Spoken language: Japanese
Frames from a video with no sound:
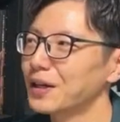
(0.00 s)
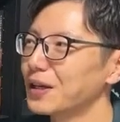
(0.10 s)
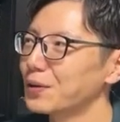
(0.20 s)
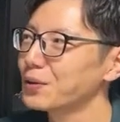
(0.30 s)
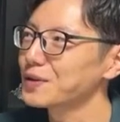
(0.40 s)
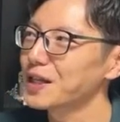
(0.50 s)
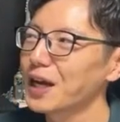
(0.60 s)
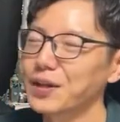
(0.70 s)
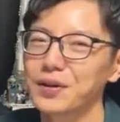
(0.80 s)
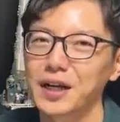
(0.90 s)
えー、この世
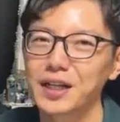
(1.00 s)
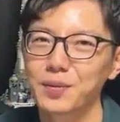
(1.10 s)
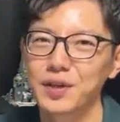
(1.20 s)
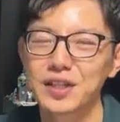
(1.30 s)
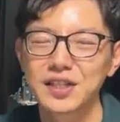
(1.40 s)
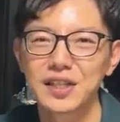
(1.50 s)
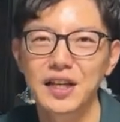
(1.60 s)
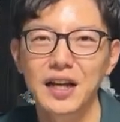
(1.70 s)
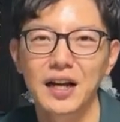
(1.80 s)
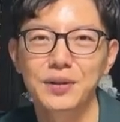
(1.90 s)
界の中でも1
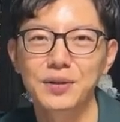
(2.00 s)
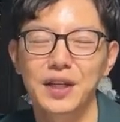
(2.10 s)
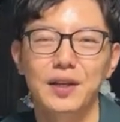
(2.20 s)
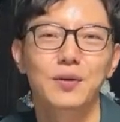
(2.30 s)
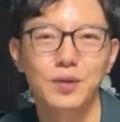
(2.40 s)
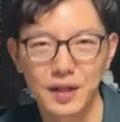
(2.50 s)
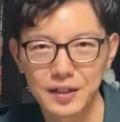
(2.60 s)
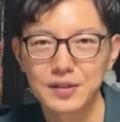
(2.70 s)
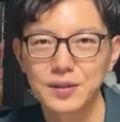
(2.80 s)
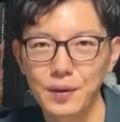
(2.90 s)
年間の出来事な
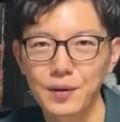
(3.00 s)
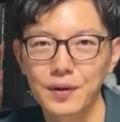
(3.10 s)
んですよ